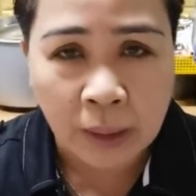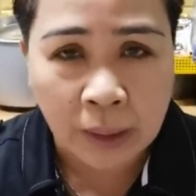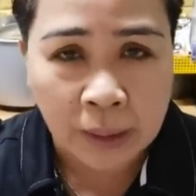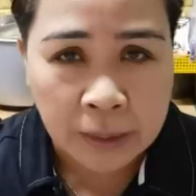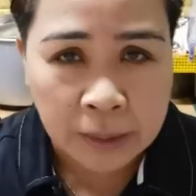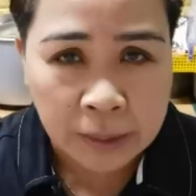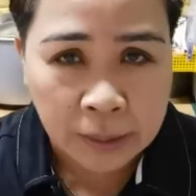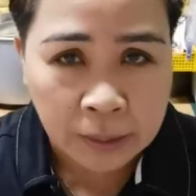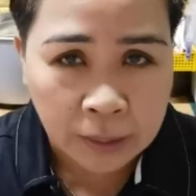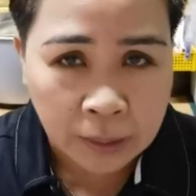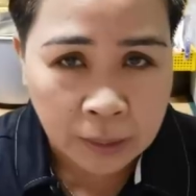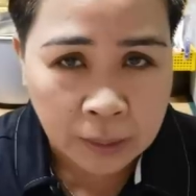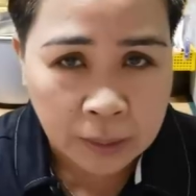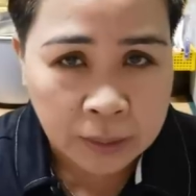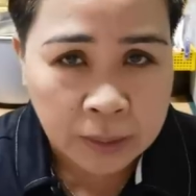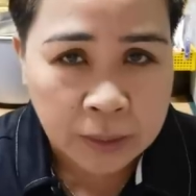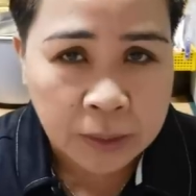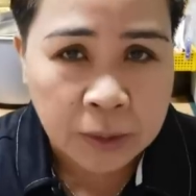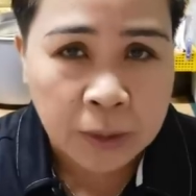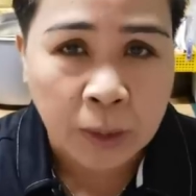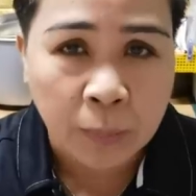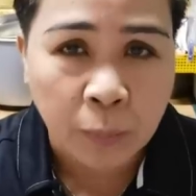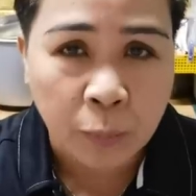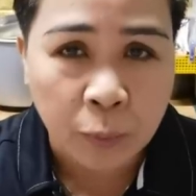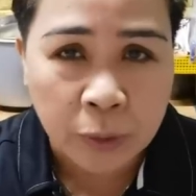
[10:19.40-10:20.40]
ay
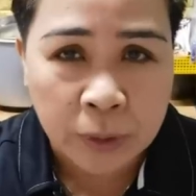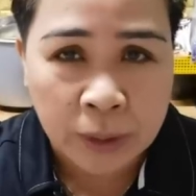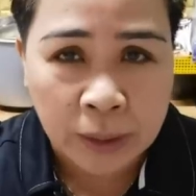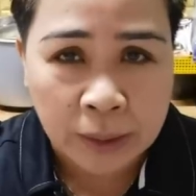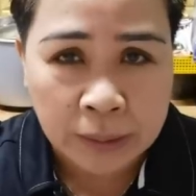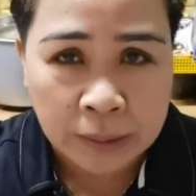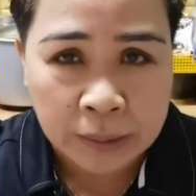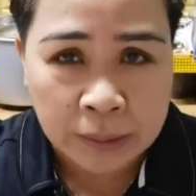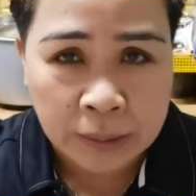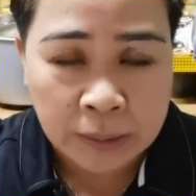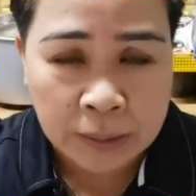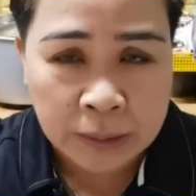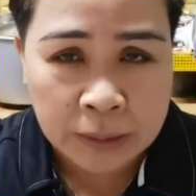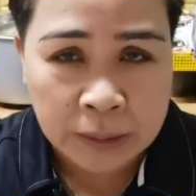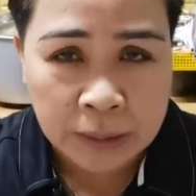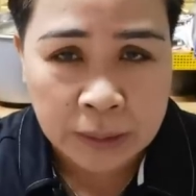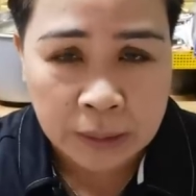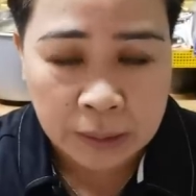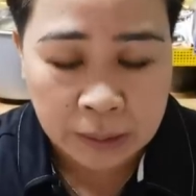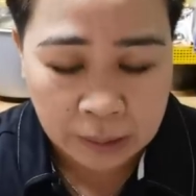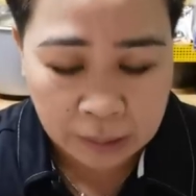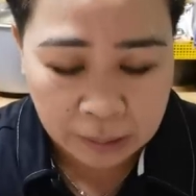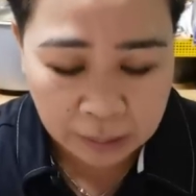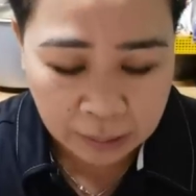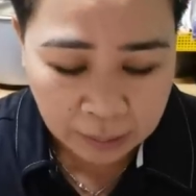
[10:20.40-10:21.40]
siya po yan yan
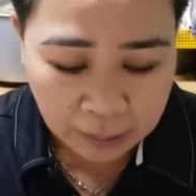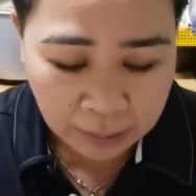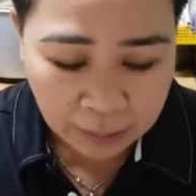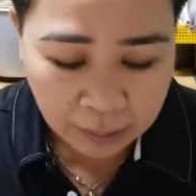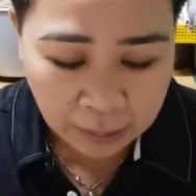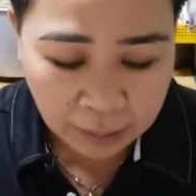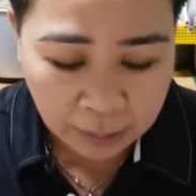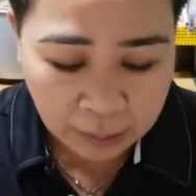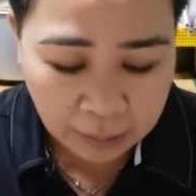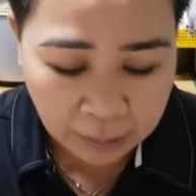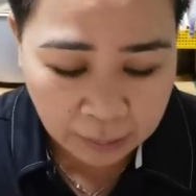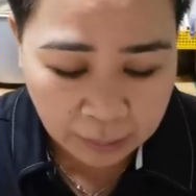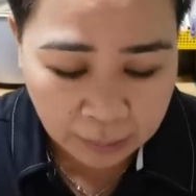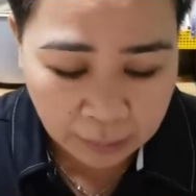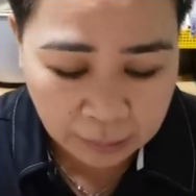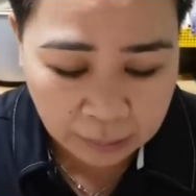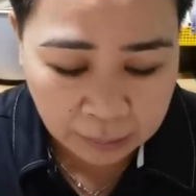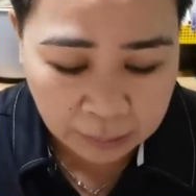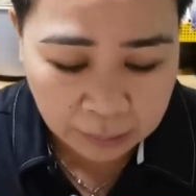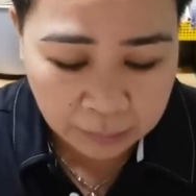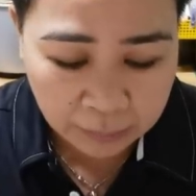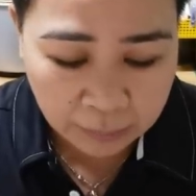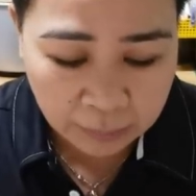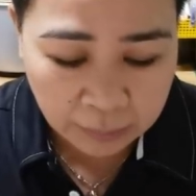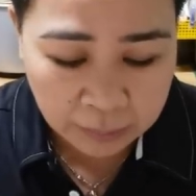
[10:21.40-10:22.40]
si
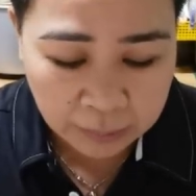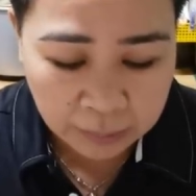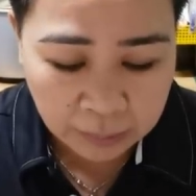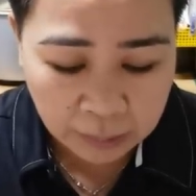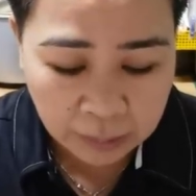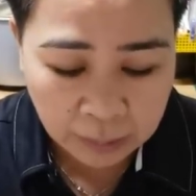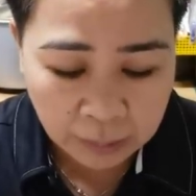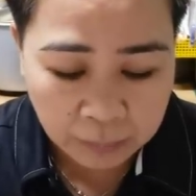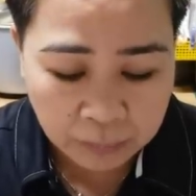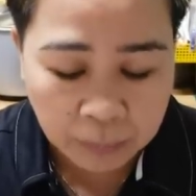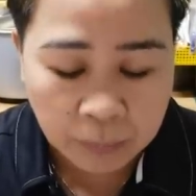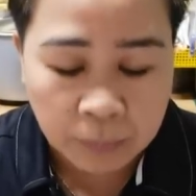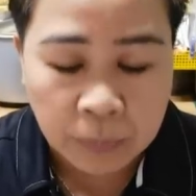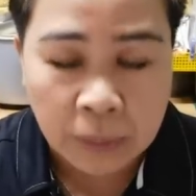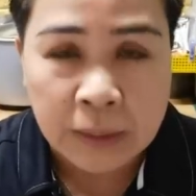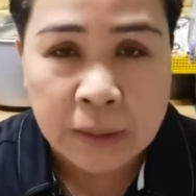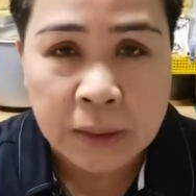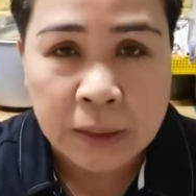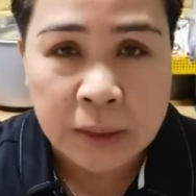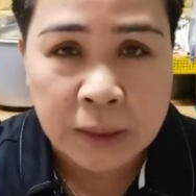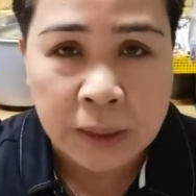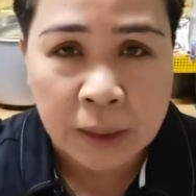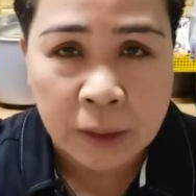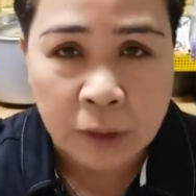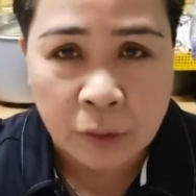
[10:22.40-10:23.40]
uh, uh,
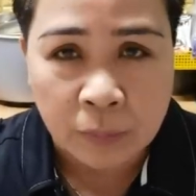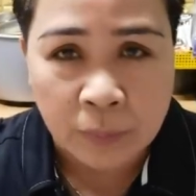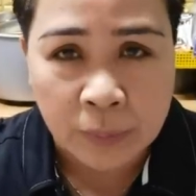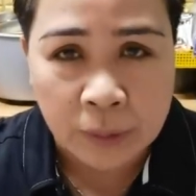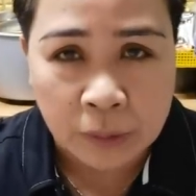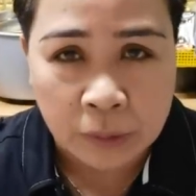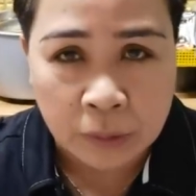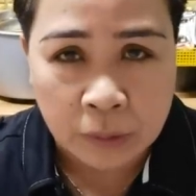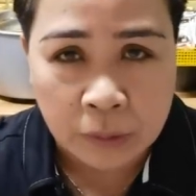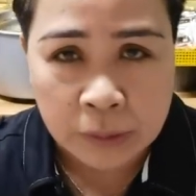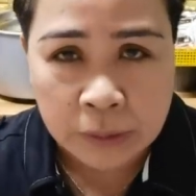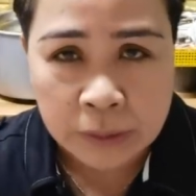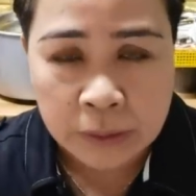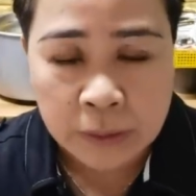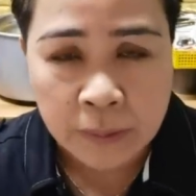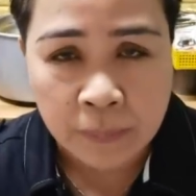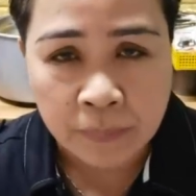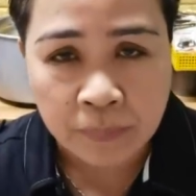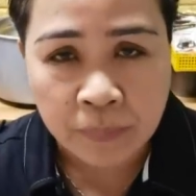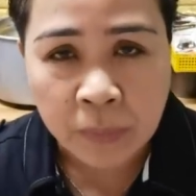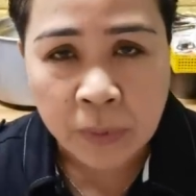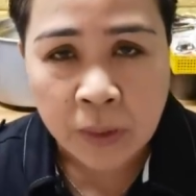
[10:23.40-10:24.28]
Francis Leo Marcos.